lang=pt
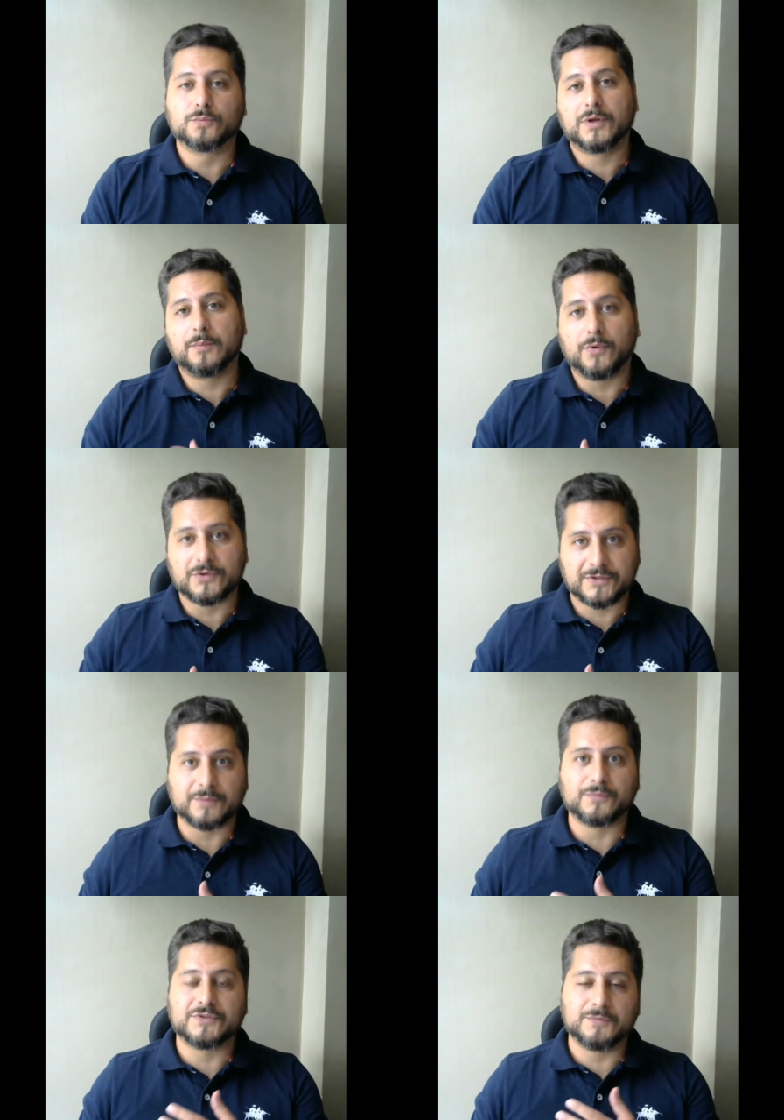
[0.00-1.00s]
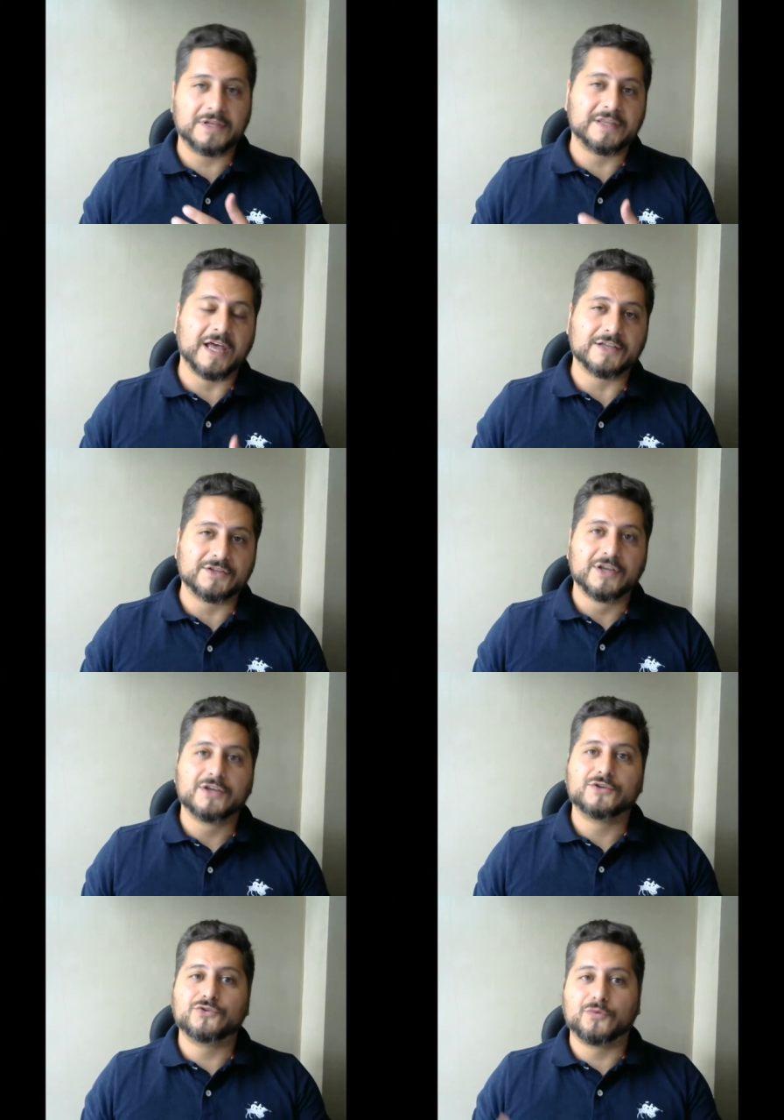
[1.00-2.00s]
porque pode ter a possibilidade
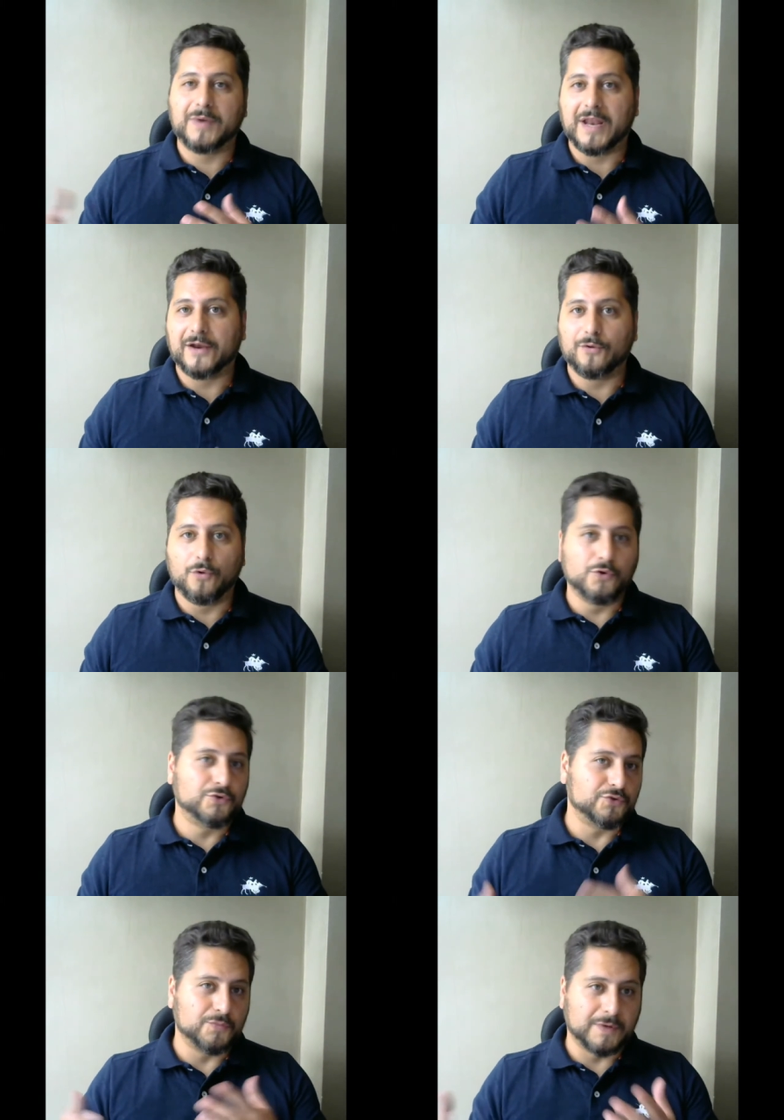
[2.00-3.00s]
de operar à noite ou de